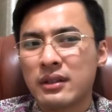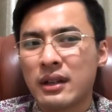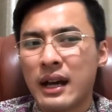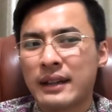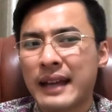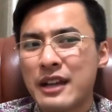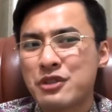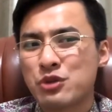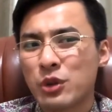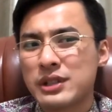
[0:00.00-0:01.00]
啊，他
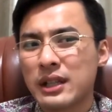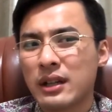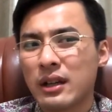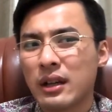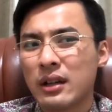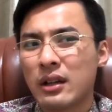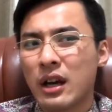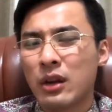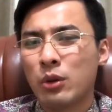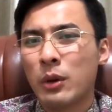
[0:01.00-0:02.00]
说这个
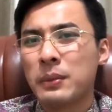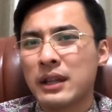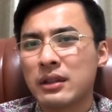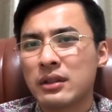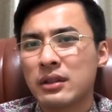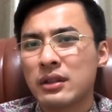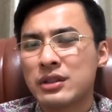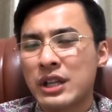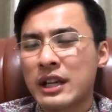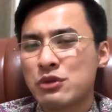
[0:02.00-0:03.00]
啊罗秉
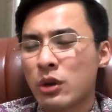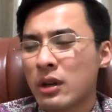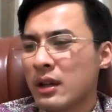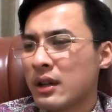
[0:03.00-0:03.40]
成他说，